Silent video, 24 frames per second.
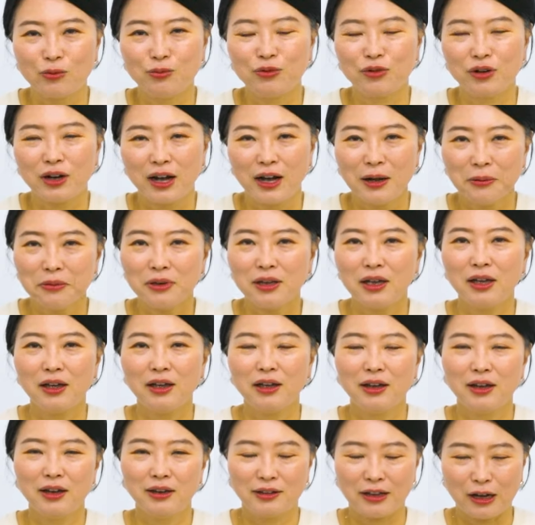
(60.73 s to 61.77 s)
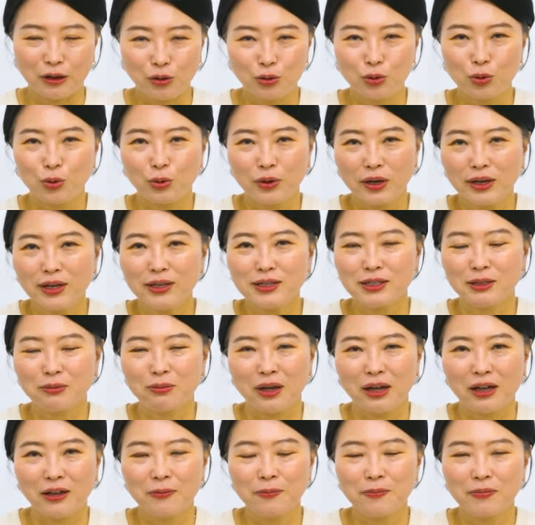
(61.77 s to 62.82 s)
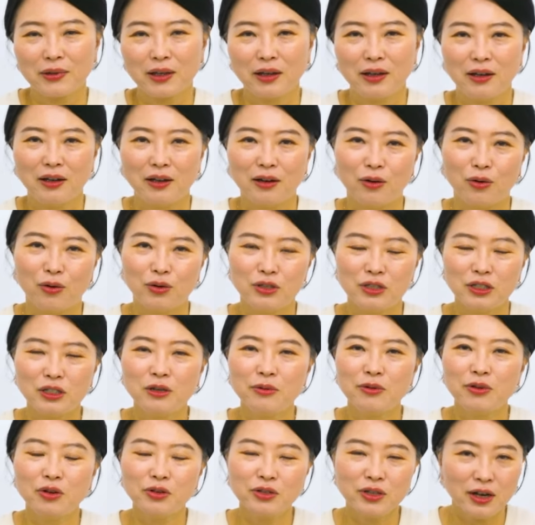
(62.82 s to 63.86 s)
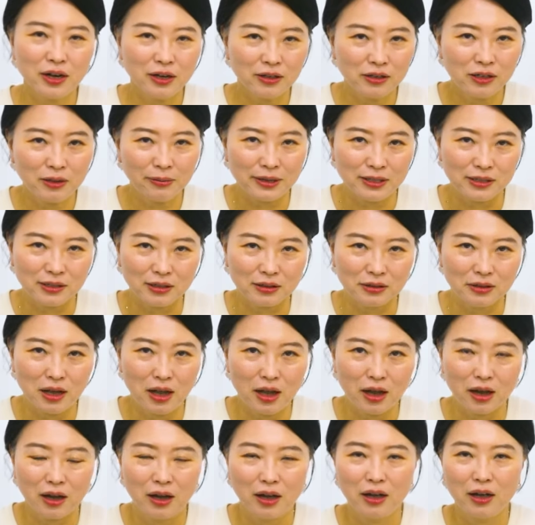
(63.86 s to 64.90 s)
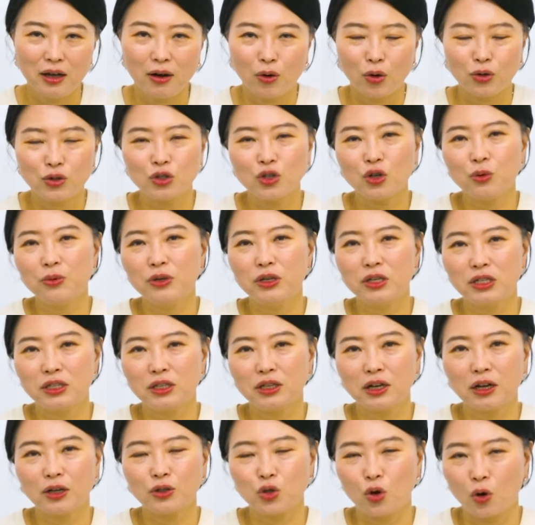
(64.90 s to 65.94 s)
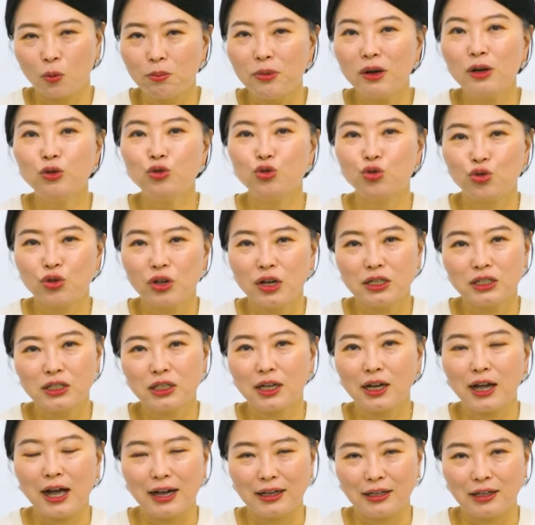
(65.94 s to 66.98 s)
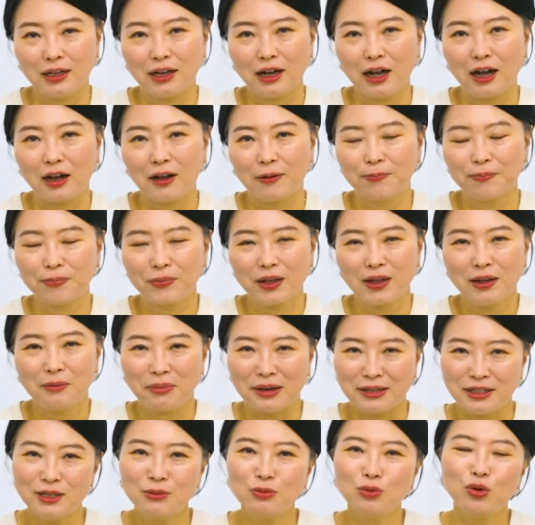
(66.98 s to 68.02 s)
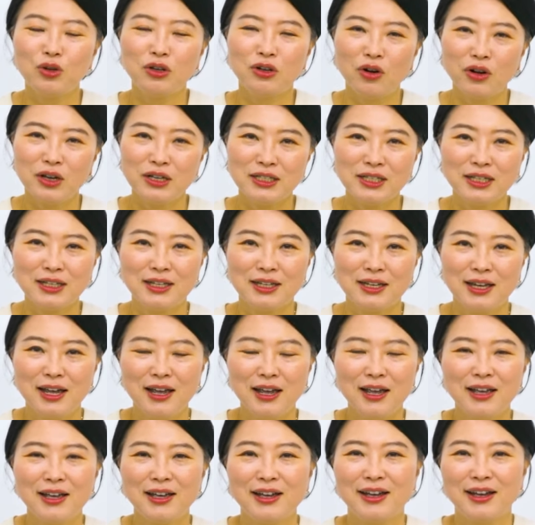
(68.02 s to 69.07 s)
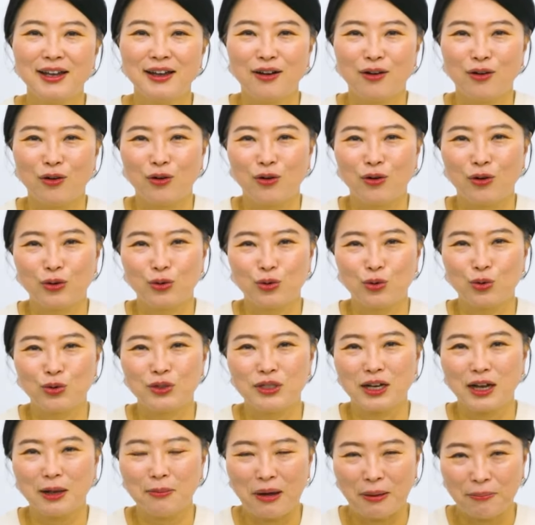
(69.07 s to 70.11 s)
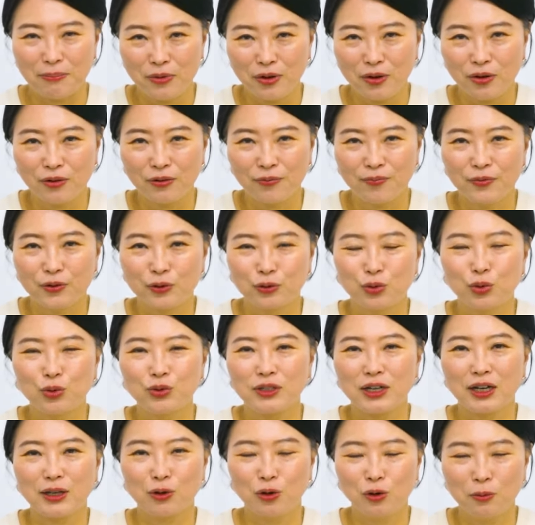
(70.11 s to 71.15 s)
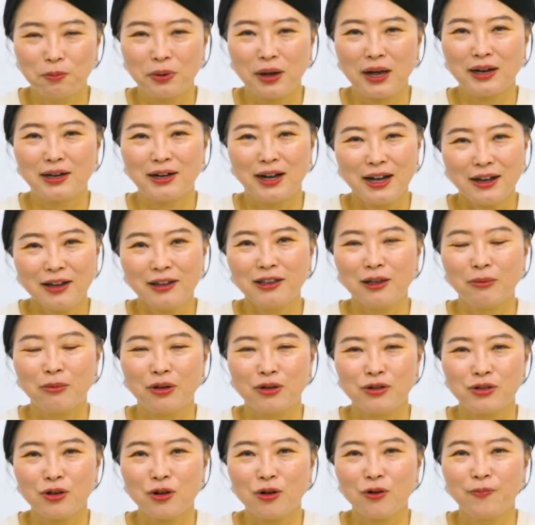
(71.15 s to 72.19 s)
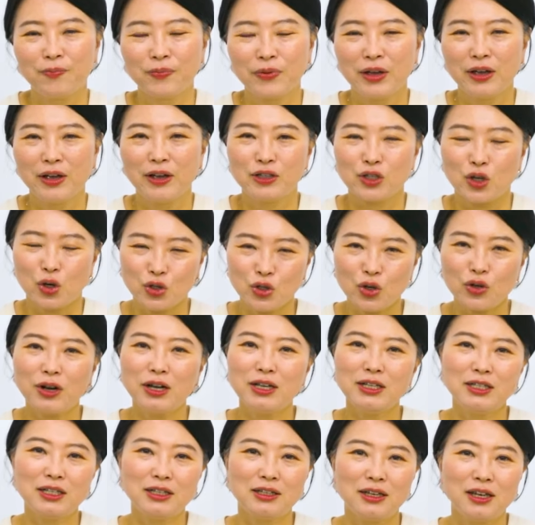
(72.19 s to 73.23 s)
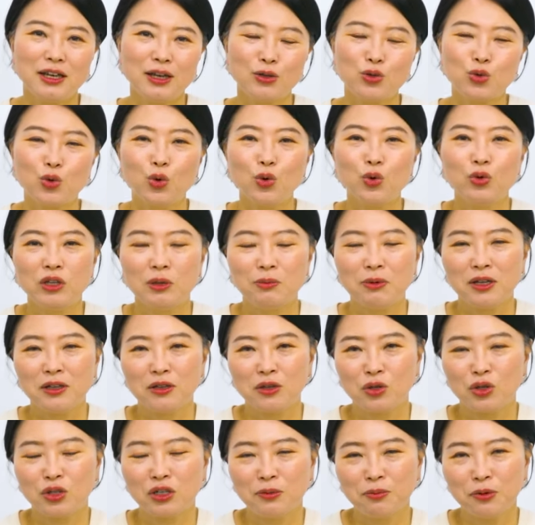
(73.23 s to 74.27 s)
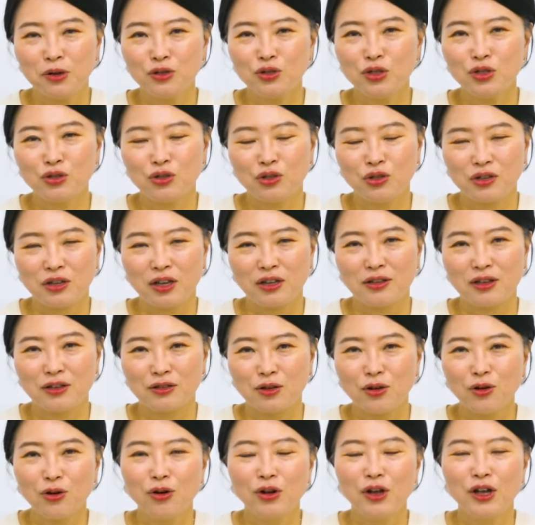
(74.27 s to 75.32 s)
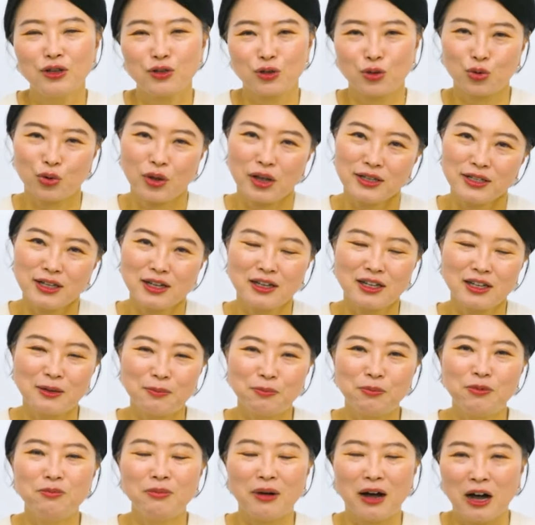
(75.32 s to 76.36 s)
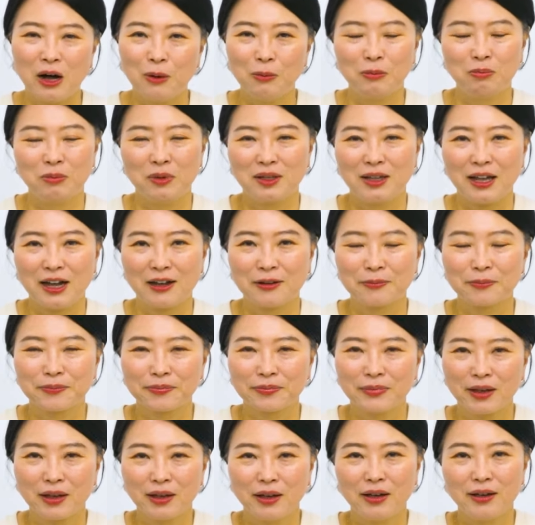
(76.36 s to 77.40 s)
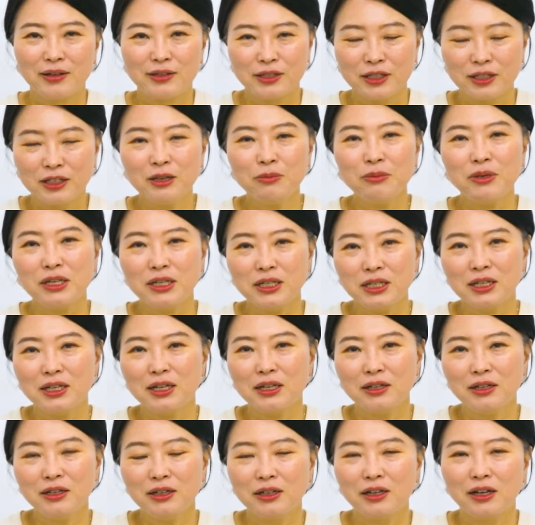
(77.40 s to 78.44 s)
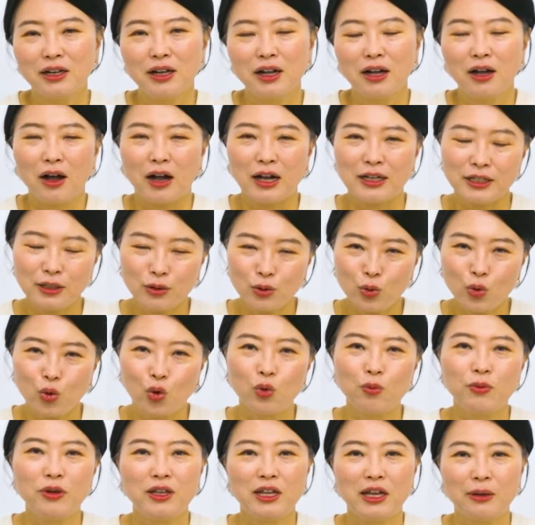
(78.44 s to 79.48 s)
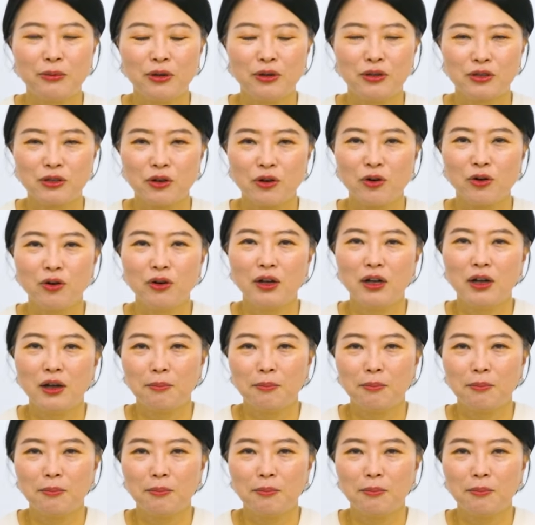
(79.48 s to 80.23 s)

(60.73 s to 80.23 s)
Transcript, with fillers: 여러분과 함께 나누도록 하겠지만 어, 지금 이런 상황들을 봤을 때 어쩌면 이 시기가 정말로 중요한 시기가 아닌가. 마침 또 이러한 시기에 어, 또 제가 만명 구독자 돌파를 하게 되면서 적절한 시기에 좋은 이벤트를 펼칠 수 있게 돼서 저도 굉장히 기쁜 마음입니다. 지금 이 시기를 아직도 고민하면서